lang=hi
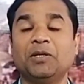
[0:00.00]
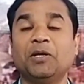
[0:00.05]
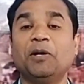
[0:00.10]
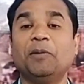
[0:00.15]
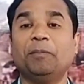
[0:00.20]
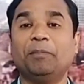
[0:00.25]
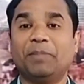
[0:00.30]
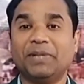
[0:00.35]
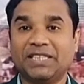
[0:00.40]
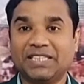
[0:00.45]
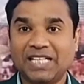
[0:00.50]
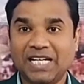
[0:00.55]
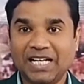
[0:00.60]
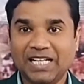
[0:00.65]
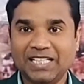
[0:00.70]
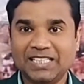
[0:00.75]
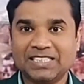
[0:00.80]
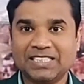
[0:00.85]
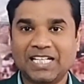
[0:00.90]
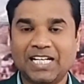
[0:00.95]
पिता के
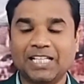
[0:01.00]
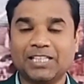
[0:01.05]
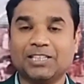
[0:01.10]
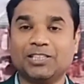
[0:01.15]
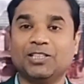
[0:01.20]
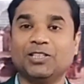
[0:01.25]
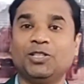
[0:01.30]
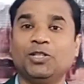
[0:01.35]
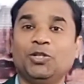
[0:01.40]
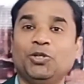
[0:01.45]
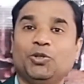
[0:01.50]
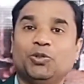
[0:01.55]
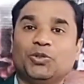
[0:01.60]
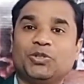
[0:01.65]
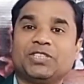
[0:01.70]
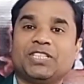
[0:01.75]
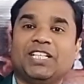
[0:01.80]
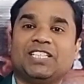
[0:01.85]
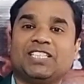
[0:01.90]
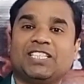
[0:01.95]
साथ
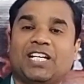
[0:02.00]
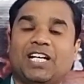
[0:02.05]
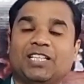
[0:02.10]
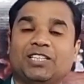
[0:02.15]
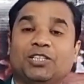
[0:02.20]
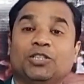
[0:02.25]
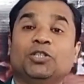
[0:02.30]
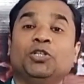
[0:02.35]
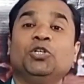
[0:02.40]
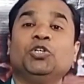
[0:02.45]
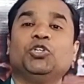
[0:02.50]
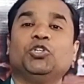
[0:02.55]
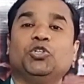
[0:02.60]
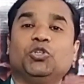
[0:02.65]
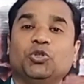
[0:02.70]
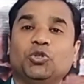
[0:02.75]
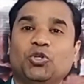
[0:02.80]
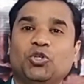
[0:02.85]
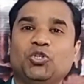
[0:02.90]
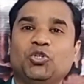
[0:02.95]
उसके साथ
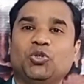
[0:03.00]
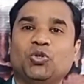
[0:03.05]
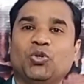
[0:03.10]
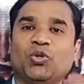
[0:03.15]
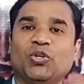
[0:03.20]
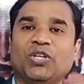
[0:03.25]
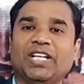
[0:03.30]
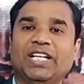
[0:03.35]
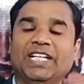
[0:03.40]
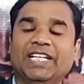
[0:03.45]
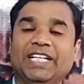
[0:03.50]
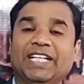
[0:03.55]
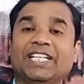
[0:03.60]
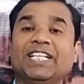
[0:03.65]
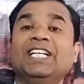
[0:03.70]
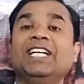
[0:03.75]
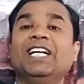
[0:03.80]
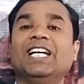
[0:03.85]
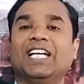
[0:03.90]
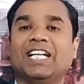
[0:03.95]
युगों युगों के लिए
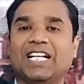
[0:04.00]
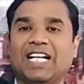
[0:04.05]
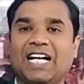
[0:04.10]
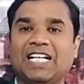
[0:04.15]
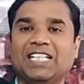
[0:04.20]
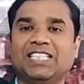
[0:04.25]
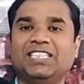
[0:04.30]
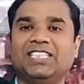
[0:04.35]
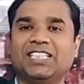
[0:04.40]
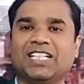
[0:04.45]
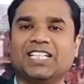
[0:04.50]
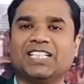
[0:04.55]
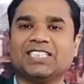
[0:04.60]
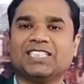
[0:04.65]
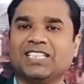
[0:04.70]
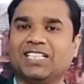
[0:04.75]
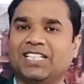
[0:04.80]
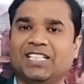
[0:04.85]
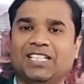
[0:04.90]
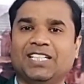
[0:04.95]
राज्य कर
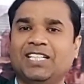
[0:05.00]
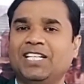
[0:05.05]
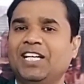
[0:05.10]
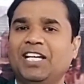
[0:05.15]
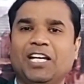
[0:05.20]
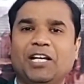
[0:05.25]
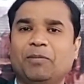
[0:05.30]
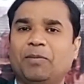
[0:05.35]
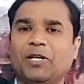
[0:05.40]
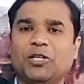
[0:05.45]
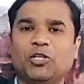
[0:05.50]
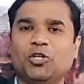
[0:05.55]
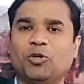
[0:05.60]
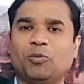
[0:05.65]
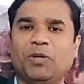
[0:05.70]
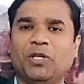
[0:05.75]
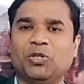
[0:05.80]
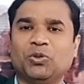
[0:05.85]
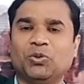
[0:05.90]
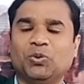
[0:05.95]
सके हे भाई और
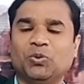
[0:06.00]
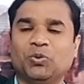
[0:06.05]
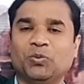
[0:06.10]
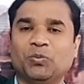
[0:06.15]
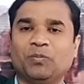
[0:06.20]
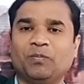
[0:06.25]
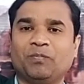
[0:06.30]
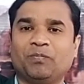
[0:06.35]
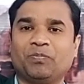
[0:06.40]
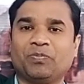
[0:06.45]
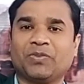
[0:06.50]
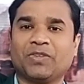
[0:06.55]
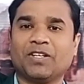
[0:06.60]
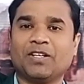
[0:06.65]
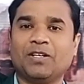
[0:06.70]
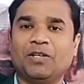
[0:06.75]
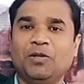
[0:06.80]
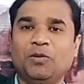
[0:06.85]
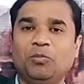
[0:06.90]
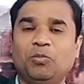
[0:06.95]
बहनों
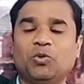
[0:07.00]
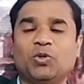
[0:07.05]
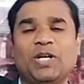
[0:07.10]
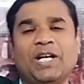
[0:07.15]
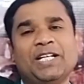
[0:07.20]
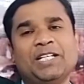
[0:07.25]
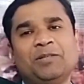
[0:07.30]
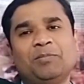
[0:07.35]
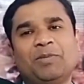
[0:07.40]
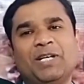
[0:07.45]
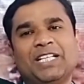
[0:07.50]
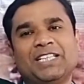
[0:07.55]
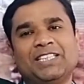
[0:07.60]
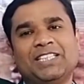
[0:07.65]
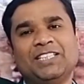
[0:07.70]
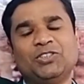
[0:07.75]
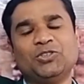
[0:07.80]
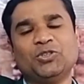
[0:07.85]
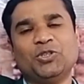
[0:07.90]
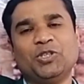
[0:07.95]
पुरानी बातें
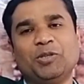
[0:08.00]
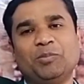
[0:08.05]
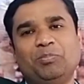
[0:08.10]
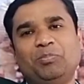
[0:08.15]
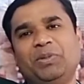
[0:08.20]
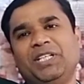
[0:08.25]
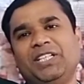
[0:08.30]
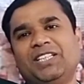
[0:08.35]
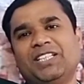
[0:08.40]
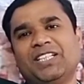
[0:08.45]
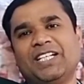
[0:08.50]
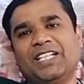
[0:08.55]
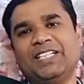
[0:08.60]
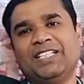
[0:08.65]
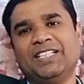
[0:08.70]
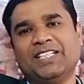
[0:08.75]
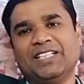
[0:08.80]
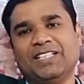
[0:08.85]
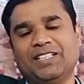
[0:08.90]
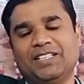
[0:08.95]
जो है बीत गई
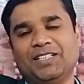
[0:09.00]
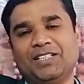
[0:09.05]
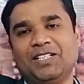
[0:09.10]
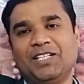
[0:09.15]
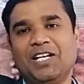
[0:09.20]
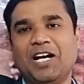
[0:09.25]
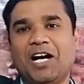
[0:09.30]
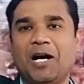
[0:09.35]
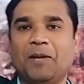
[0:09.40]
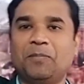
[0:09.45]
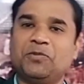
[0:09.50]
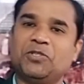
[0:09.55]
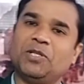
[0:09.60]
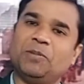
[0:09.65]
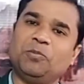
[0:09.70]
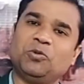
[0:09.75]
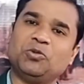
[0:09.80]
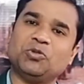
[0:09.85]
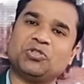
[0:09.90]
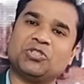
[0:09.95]
हैं अब सब
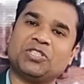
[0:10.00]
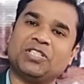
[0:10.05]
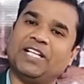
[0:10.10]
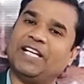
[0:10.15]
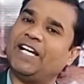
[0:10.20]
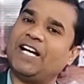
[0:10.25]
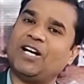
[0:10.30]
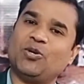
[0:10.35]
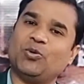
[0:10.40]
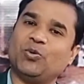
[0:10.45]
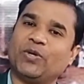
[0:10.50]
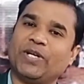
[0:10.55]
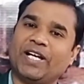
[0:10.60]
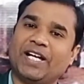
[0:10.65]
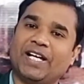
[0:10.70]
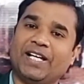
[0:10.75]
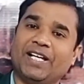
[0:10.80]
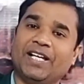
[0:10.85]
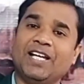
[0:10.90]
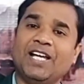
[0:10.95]
कुछ नया हो गया
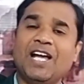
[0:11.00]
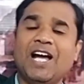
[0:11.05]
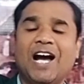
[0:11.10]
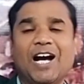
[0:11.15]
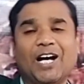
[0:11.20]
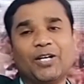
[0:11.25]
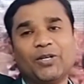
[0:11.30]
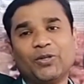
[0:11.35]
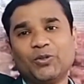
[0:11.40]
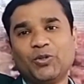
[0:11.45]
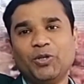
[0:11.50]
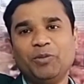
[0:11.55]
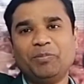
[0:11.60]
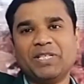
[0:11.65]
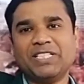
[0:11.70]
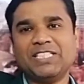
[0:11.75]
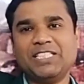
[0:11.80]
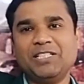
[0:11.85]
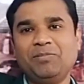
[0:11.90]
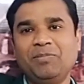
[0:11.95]
है अगर कोई
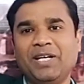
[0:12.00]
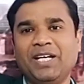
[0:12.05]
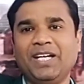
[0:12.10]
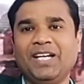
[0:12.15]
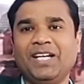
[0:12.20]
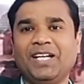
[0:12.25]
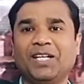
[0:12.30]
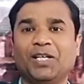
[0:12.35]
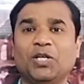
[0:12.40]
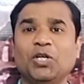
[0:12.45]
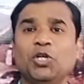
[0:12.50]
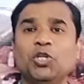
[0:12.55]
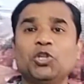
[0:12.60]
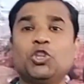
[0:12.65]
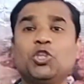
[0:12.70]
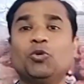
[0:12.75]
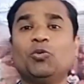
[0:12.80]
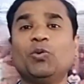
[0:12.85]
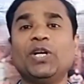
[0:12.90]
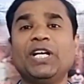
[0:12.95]
मसीह में है तो
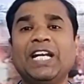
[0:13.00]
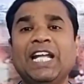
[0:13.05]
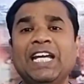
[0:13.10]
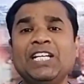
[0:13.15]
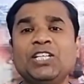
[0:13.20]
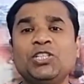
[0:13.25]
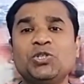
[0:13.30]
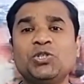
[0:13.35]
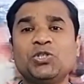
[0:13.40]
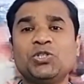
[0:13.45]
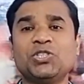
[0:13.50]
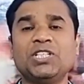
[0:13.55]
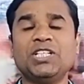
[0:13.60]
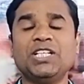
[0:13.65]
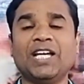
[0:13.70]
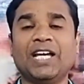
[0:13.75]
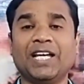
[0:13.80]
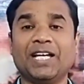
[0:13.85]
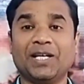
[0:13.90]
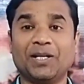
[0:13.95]
वो नई सृष्टि
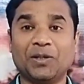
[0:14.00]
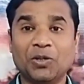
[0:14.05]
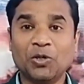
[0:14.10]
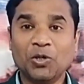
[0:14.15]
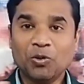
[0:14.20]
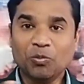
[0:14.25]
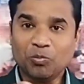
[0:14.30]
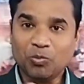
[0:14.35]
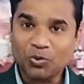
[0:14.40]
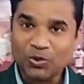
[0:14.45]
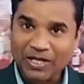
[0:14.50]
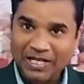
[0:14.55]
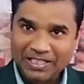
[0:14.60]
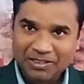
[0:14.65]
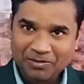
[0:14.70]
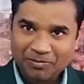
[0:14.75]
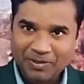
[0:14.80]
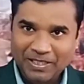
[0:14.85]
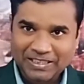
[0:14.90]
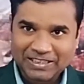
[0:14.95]
है पुरानी
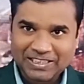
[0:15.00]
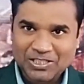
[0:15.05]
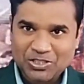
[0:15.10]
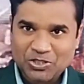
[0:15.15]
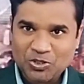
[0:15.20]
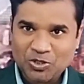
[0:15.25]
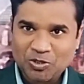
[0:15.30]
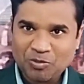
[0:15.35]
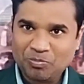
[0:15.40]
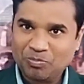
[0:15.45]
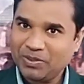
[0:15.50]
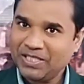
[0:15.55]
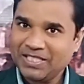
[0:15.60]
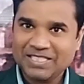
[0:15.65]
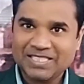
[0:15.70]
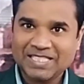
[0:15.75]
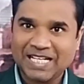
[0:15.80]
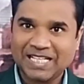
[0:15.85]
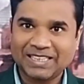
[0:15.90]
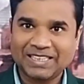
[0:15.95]
बातें जो है बीत
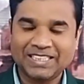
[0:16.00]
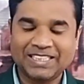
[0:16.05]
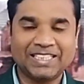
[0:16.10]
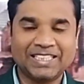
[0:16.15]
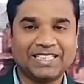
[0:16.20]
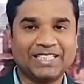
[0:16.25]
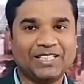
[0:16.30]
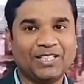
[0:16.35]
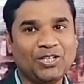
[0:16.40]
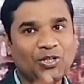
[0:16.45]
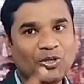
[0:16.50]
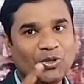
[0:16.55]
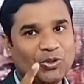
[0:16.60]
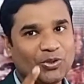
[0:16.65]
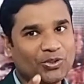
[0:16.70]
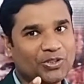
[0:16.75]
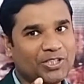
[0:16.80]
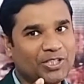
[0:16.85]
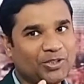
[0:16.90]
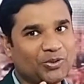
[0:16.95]
जाती हैं और
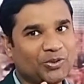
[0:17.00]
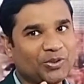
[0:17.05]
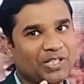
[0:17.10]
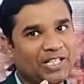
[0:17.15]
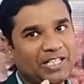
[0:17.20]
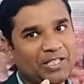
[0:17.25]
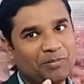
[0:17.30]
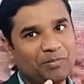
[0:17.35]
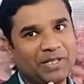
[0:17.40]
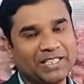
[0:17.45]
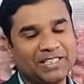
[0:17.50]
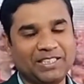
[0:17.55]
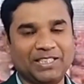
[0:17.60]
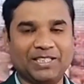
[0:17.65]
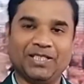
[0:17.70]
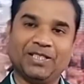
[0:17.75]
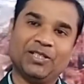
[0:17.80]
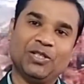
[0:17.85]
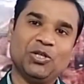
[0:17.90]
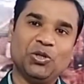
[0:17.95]
देखो नई
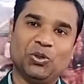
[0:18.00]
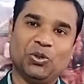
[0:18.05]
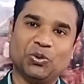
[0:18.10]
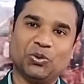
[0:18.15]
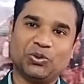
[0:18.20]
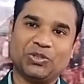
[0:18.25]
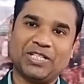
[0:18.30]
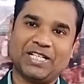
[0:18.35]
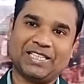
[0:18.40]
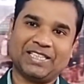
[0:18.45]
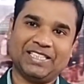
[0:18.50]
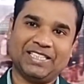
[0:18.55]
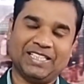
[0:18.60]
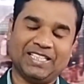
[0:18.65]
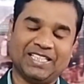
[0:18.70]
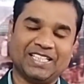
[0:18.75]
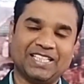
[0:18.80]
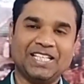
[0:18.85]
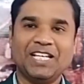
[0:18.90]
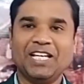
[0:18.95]
बातें हो जाती
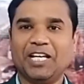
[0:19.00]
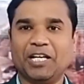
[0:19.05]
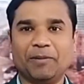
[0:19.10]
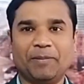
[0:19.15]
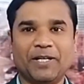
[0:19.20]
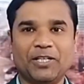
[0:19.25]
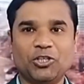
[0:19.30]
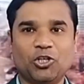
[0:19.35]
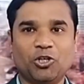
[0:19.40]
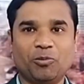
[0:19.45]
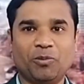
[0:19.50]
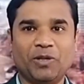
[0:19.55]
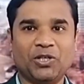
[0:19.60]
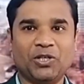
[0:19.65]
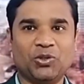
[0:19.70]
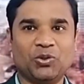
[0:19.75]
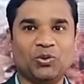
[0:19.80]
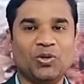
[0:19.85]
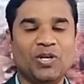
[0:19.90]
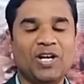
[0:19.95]
हैं हे भाई और बहनों
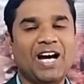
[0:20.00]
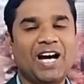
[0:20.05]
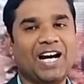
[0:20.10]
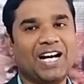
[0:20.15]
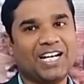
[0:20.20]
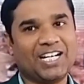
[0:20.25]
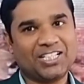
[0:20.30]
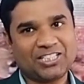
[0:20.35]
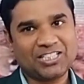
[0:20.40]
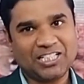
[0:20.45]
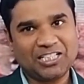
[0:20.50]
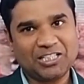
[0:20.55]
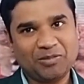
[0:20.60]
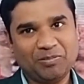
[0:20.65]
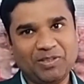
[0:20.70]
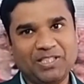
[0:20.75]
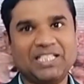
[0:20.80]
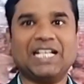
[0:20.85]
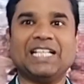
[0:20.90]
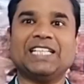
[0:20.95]
अगर चर्च में
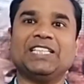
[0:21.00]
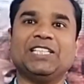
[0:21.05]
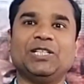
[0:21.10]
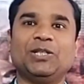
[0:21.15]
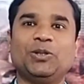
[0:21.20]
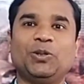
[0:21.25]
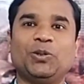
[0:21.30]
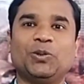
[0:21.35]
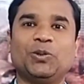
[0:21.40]
जाते हो